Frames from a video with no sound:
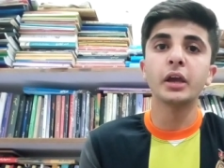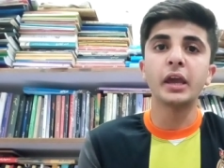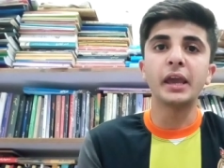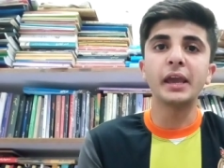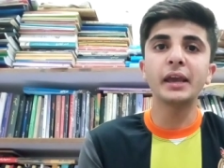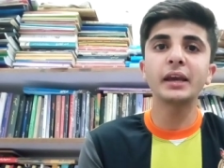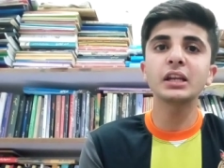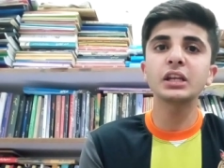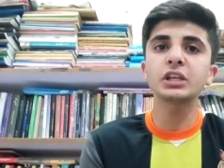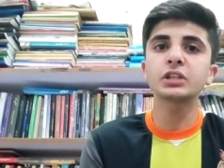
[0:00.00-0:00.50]

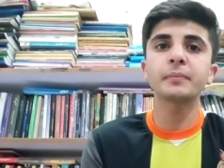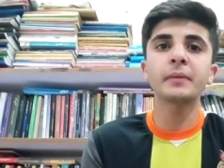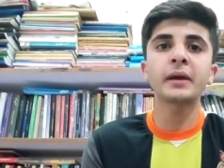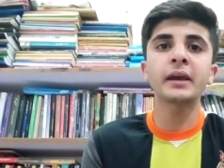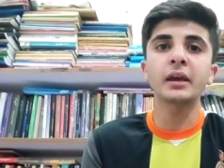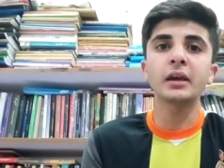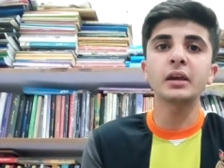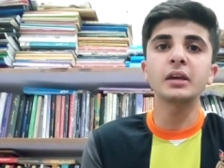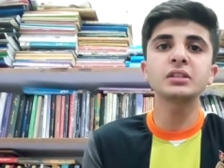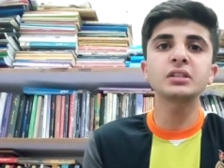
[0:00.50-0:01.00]
इंग्लिश में
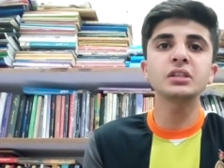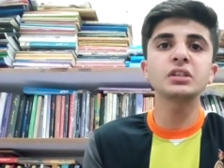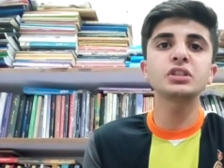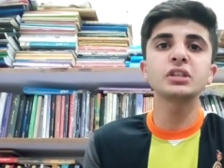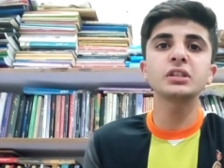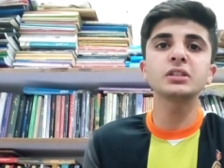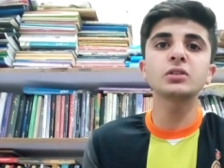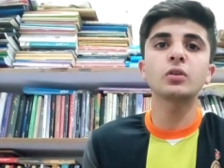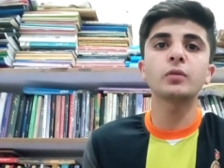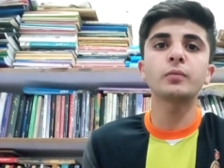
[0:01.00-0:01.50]
इसी
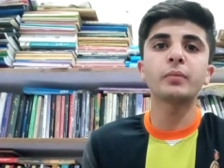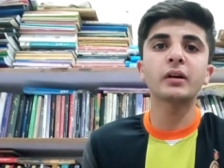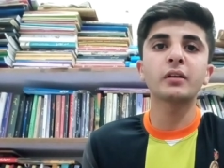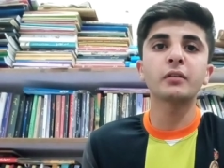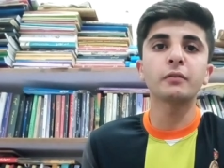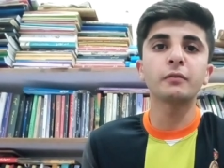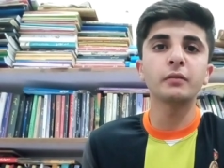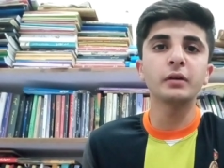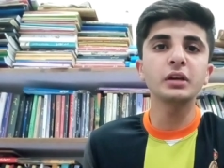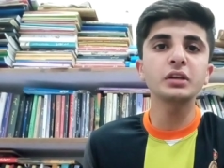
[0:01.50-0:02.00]
चीज़ों
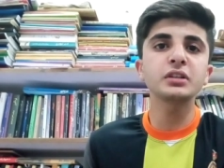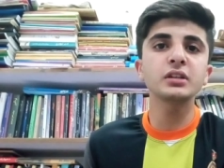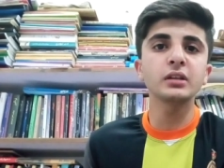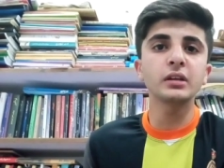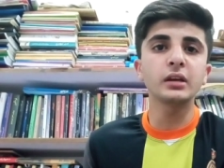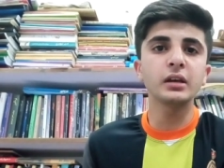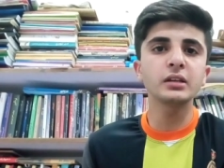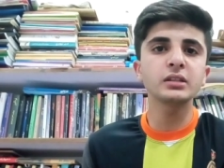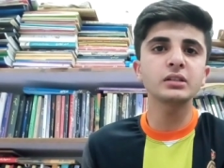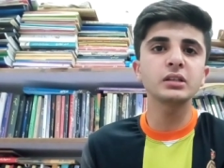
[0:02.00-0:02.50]
पर
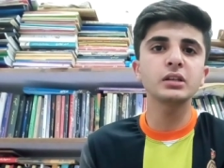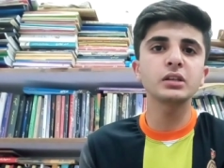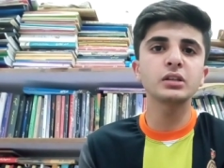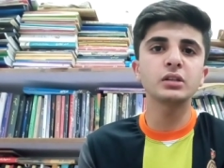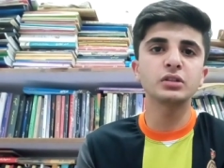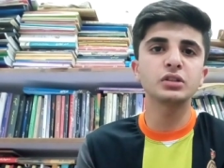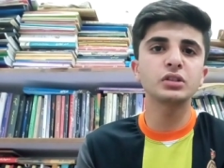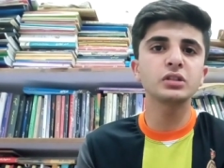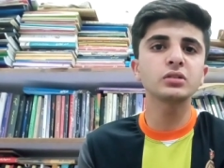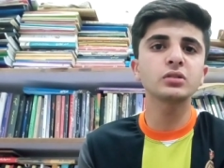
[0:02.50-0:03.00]
इसी
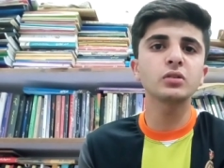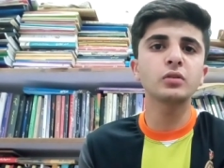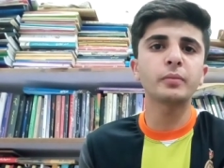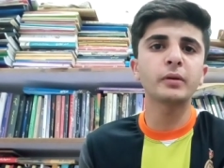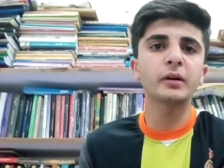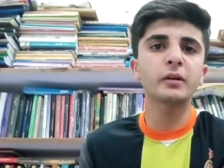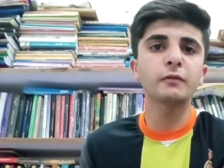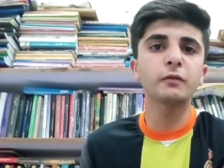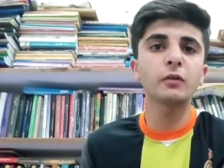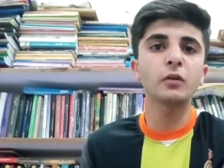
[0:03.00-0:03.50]
चीज़ों
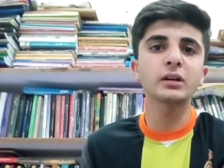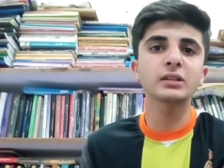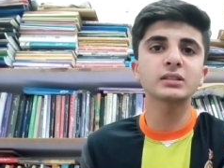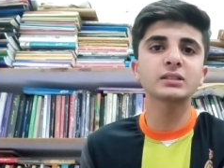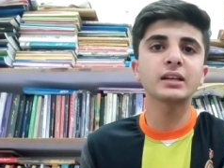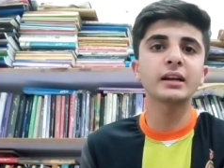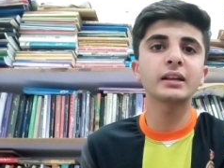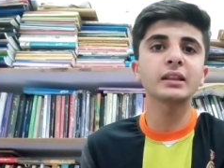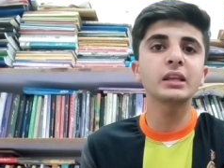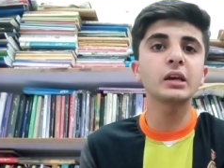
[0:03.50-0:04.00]
पर फोकस
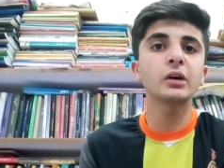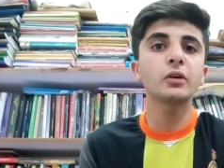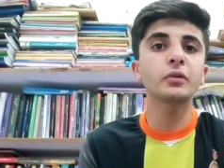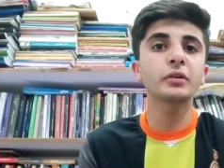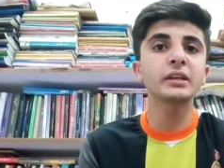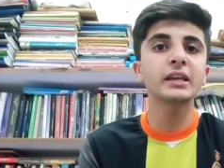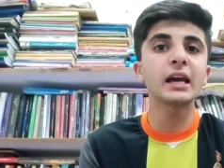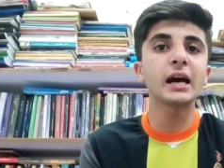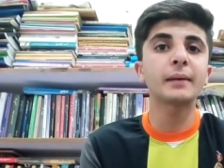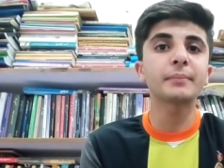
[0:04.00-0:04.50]
करनी है और
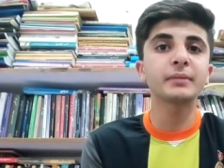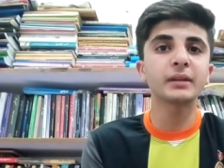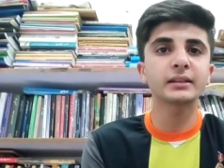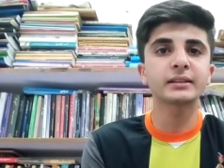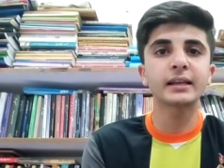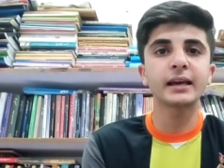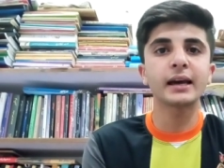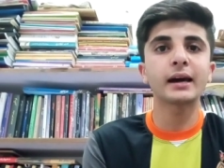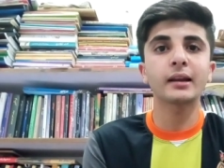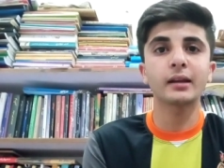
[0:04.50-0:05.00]
ये आपने
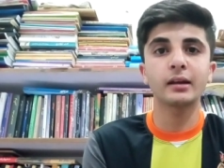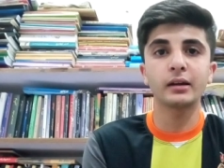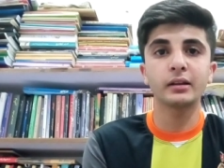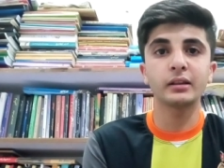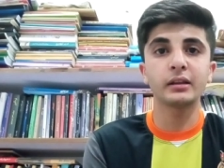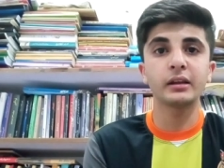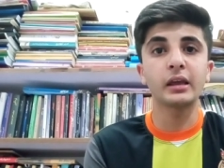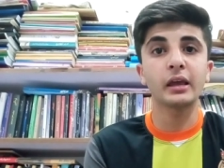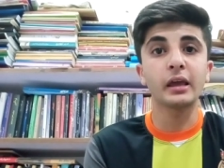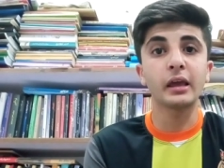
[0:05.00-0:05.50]
तैयार
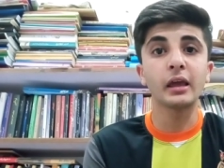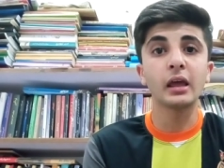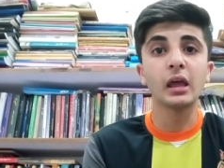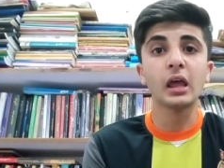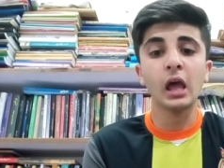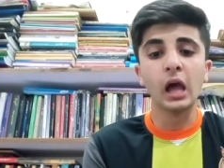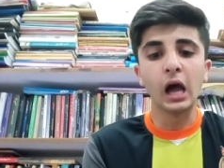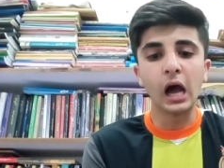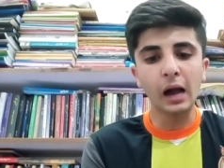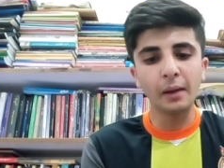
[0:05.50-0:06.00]
करनी है
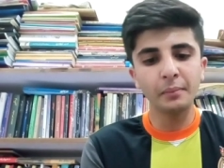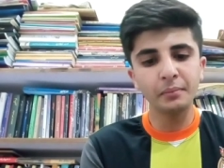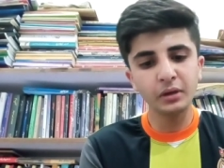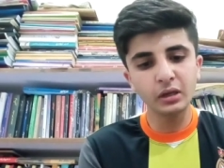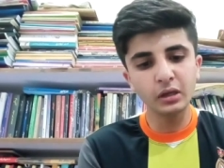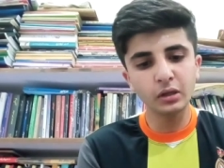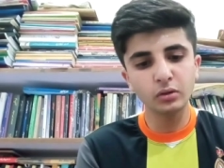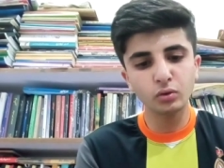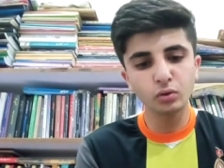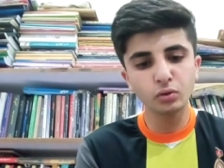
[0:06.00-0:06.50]
अब
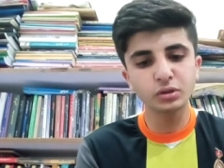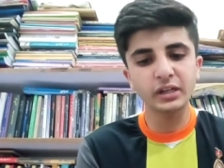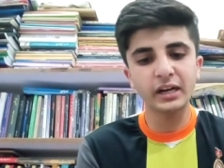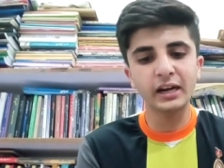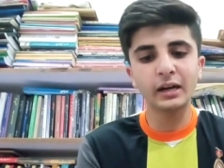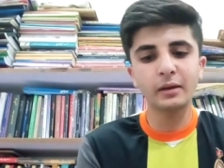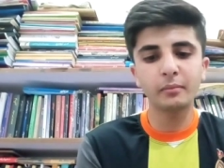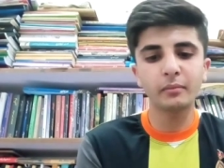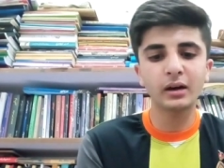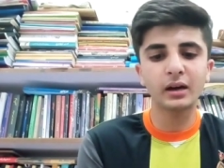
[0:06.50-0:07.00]
अभी दूसरे
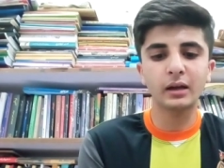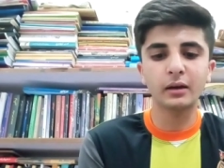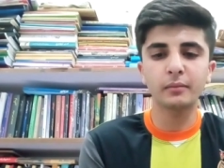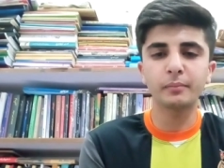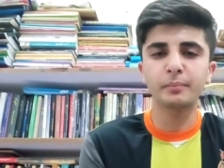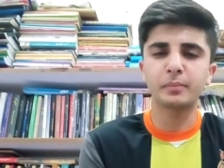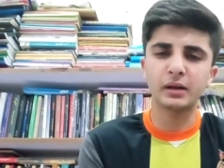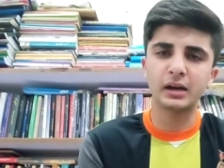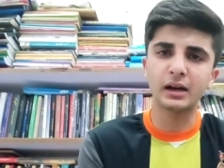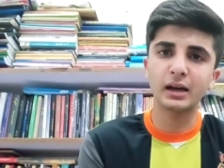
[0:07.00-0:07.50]
नंबर
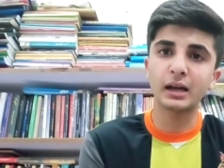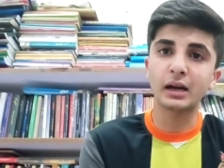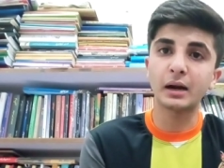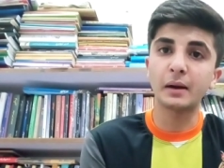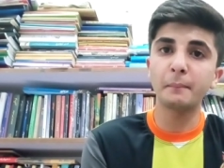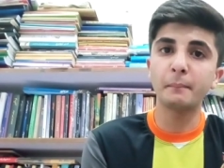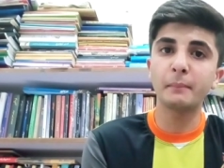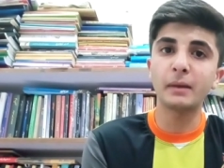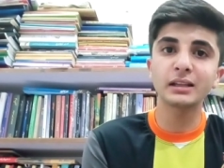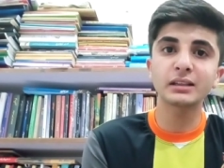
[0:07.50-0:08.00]
पर अगर
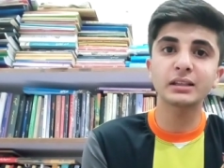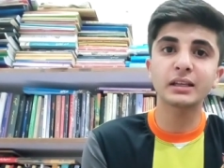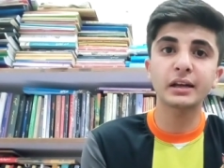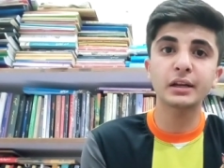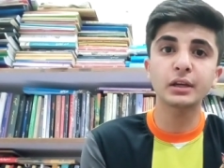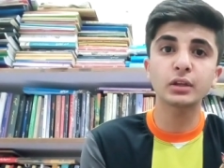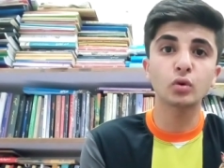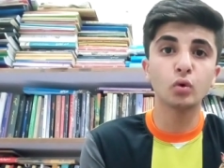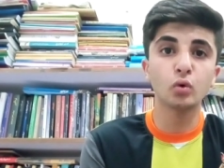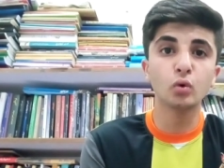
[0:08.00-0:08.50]
हम बात
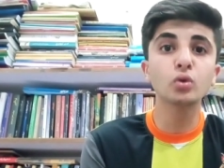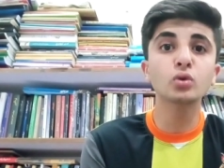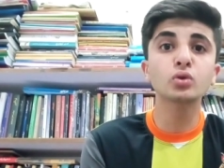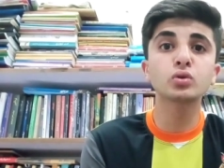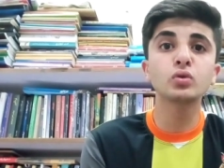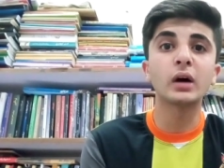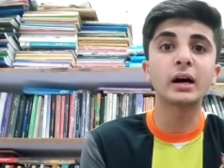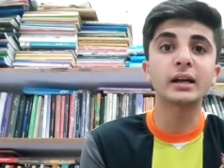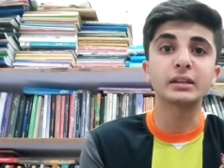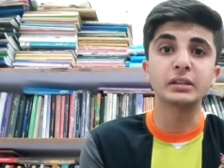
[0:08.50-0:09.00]
करें तो
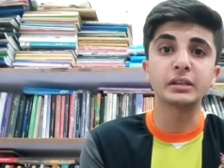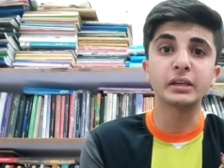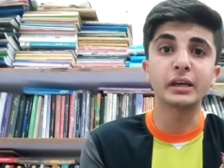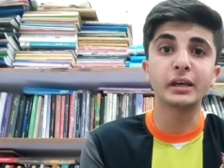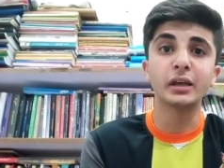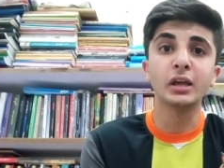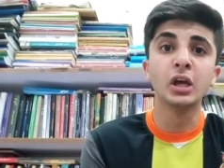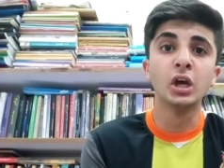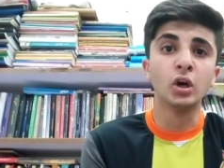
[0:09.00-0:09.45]
उर्दू आती है